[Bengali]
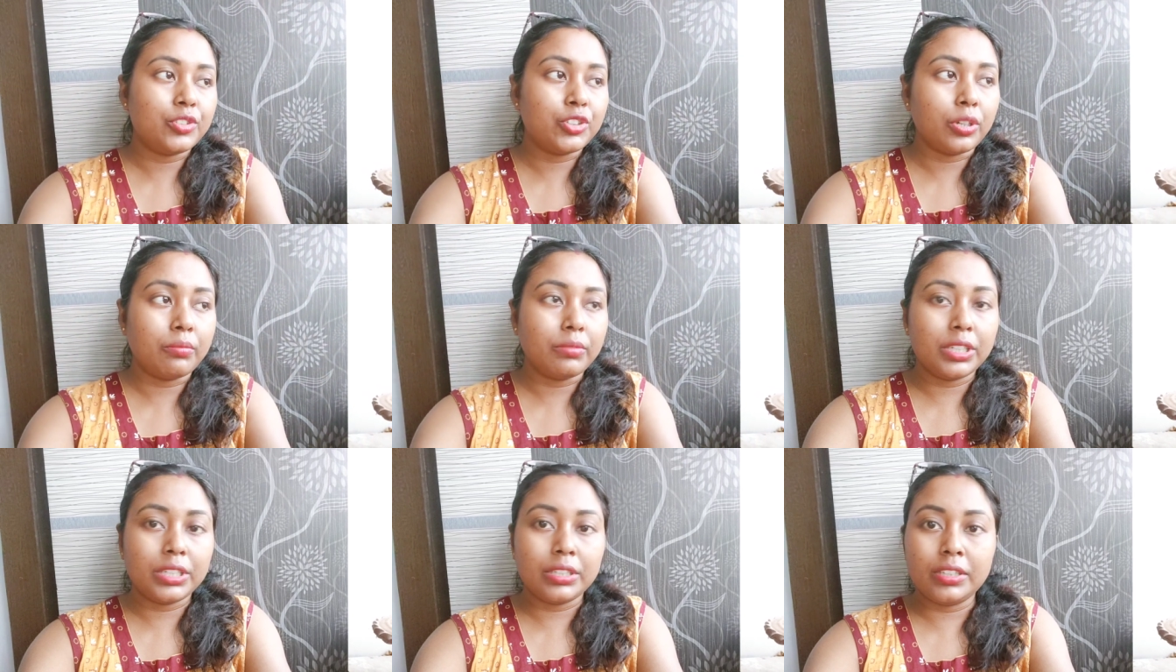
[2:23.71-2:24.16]

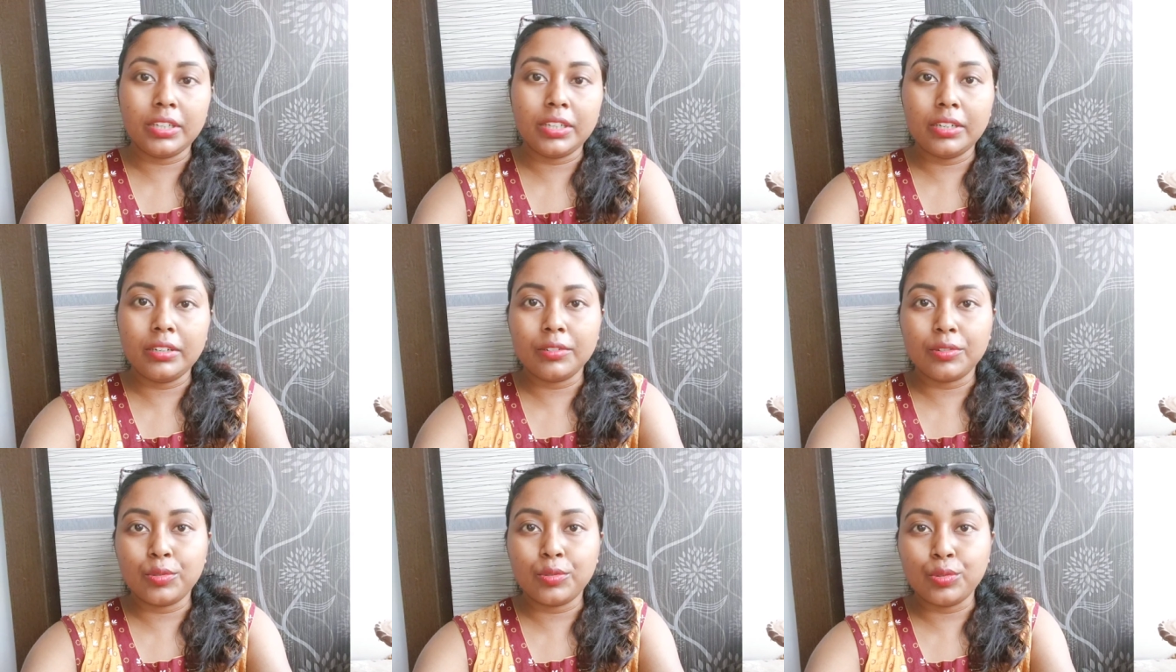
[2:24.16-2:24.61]

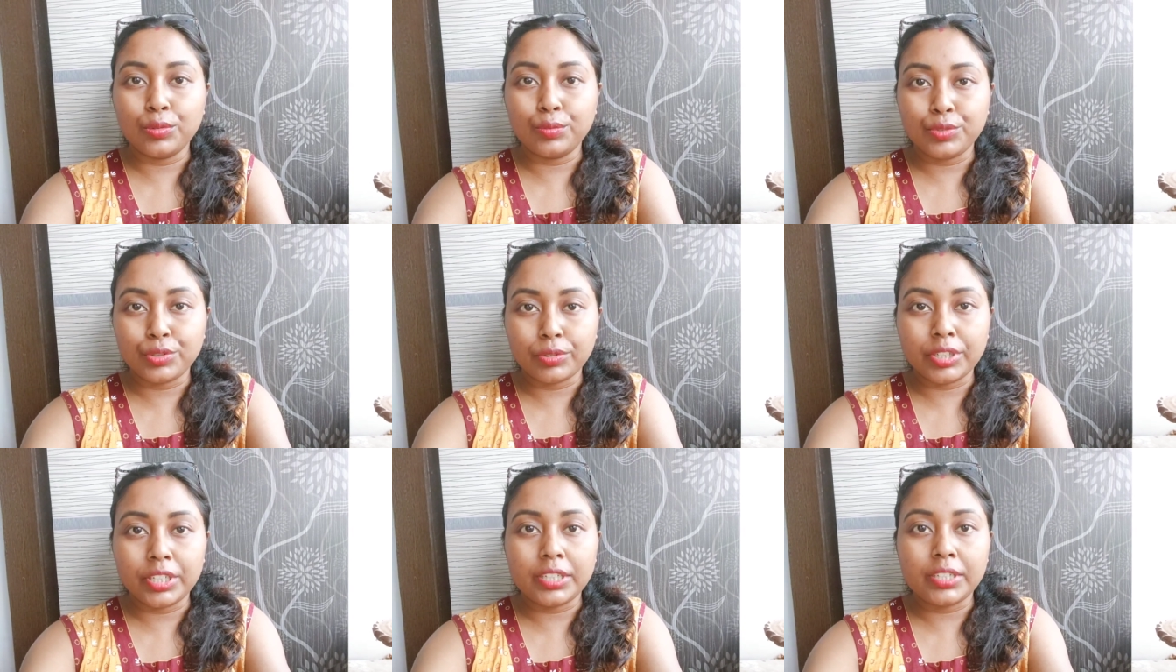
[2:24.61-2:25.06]
সমৃদ্ধির খুব
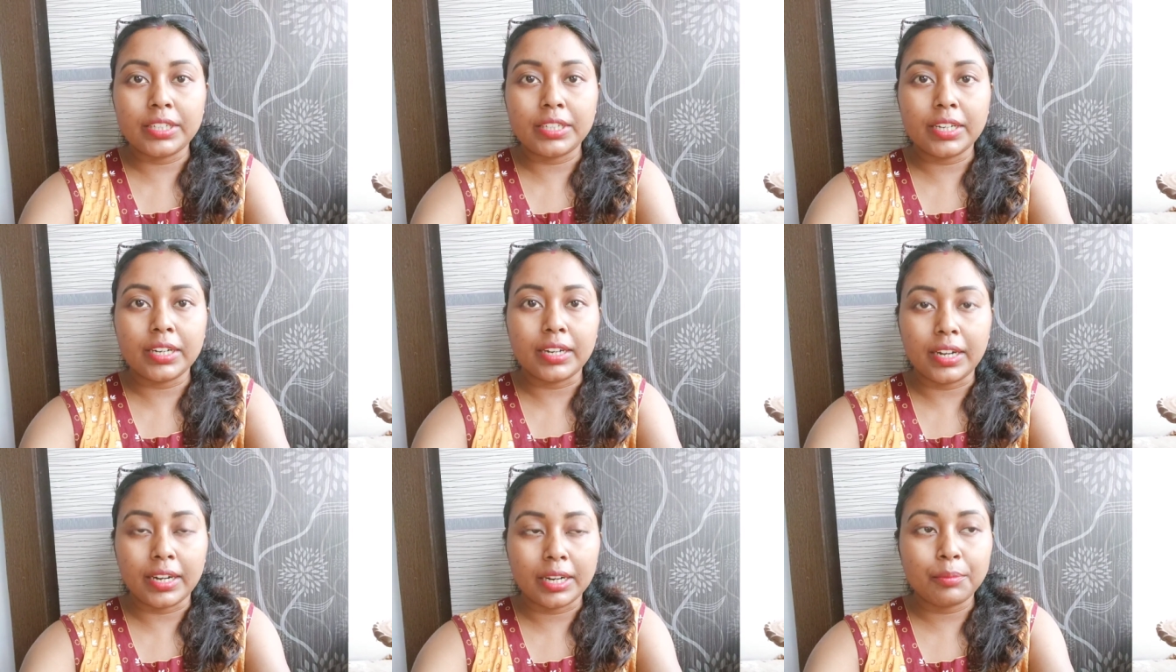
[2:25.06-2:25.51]

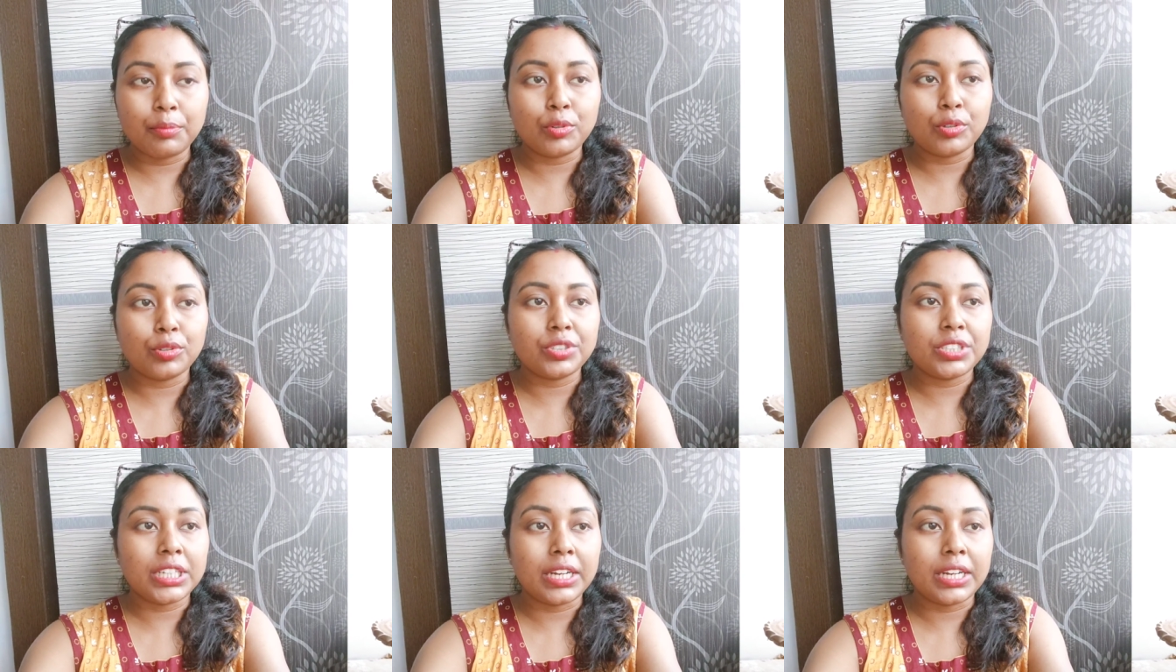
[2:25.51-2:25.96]
শরীরটা খারাপ
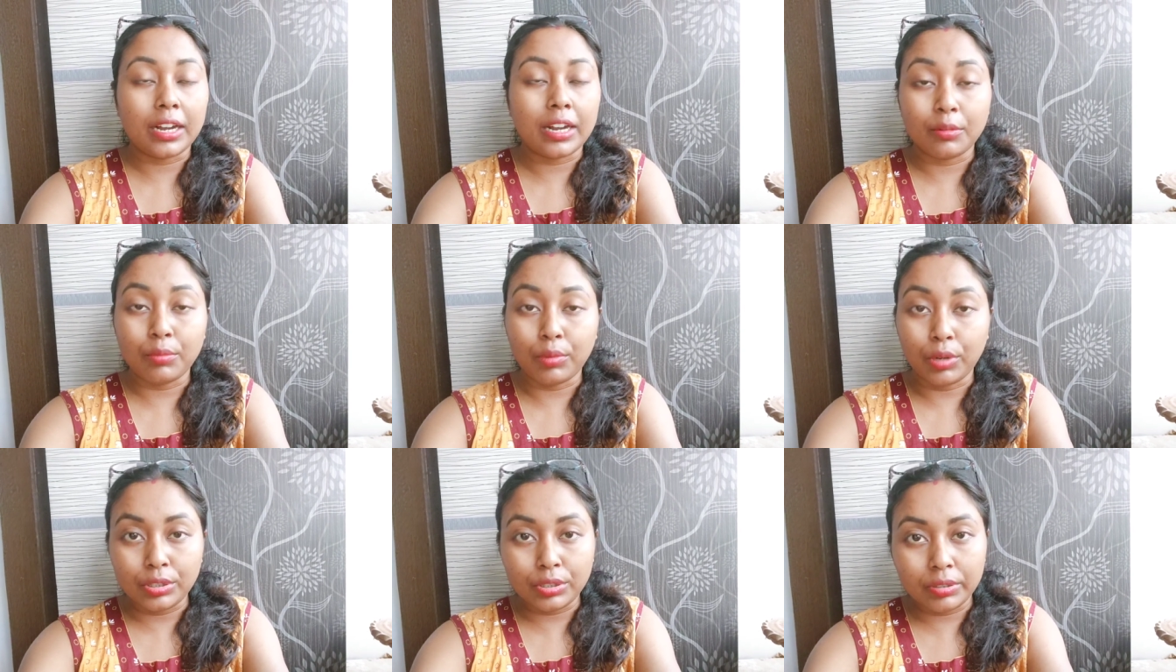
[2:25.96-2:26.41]
করছে নাক
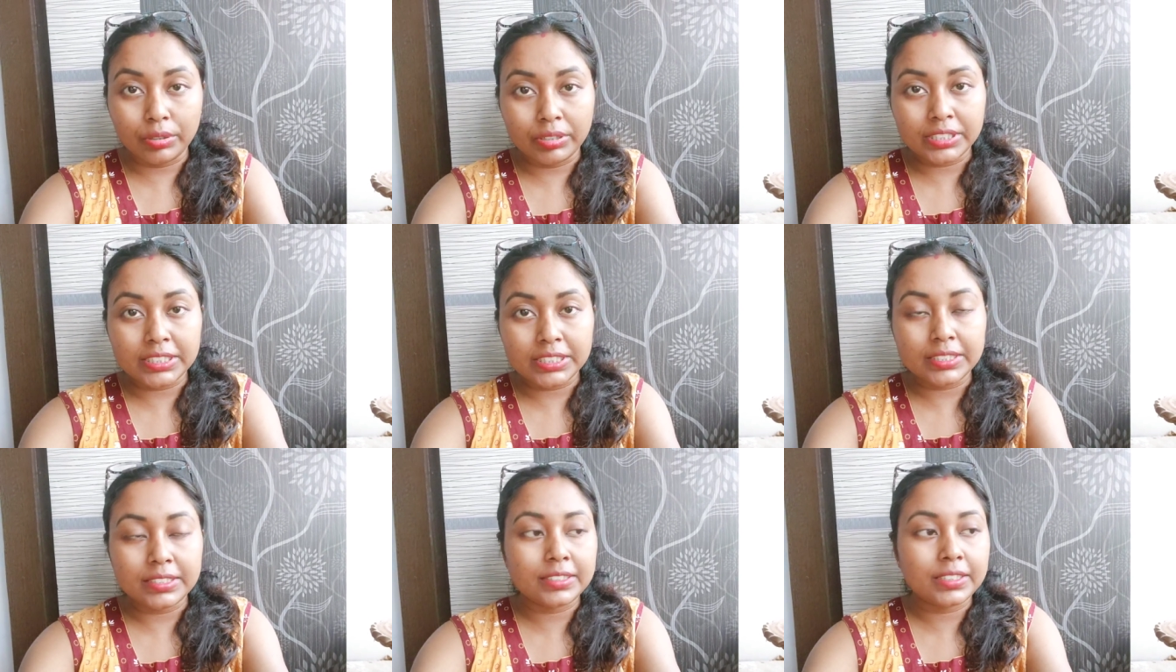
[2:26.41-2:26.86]
বন্ধ
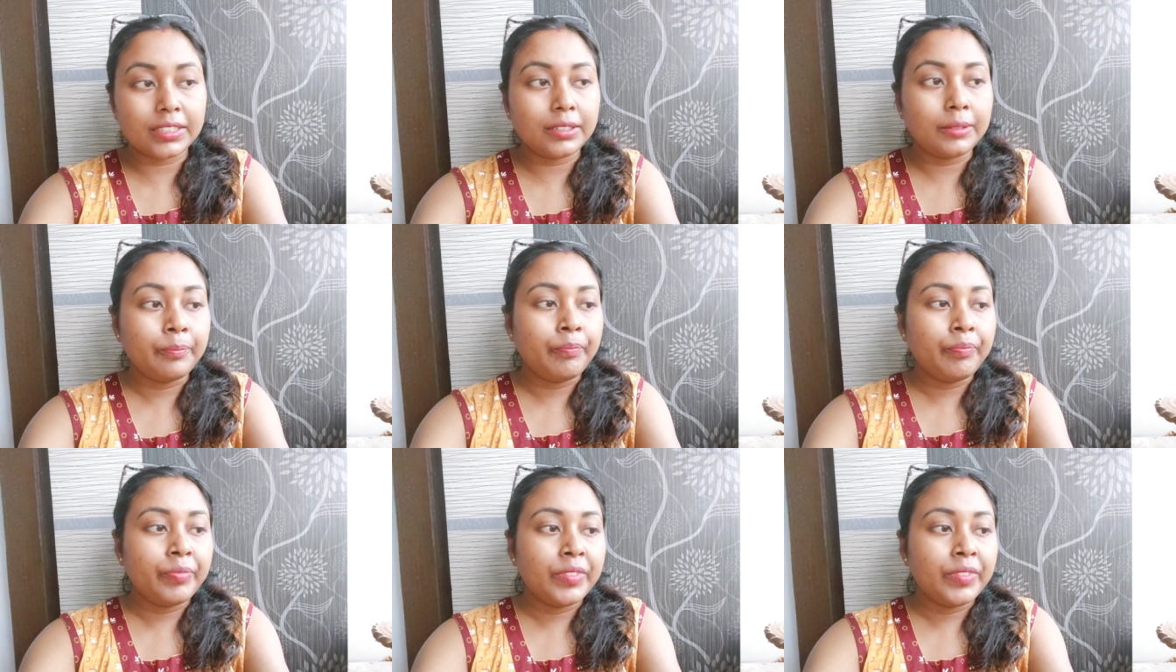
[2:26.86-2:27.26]
হয়ে যাচ্ছে